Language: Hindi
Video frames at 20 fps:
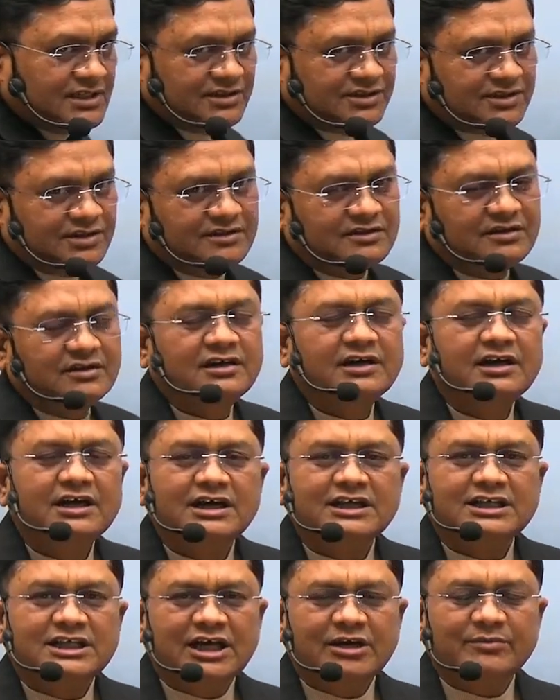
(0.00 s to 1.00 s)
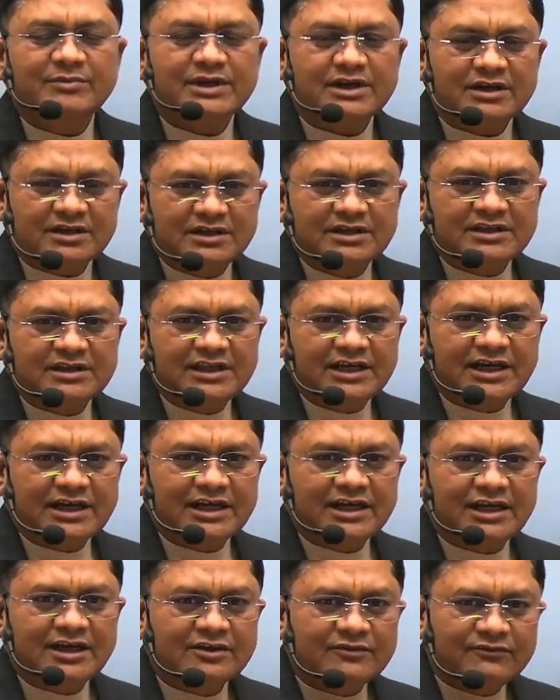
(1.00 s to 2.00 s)
चित्र यहाँ पर अंकित किया
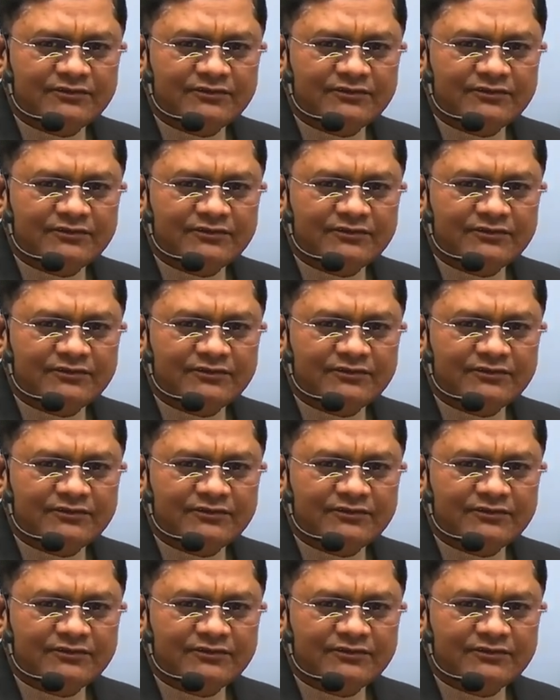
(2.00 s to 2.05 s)
गया है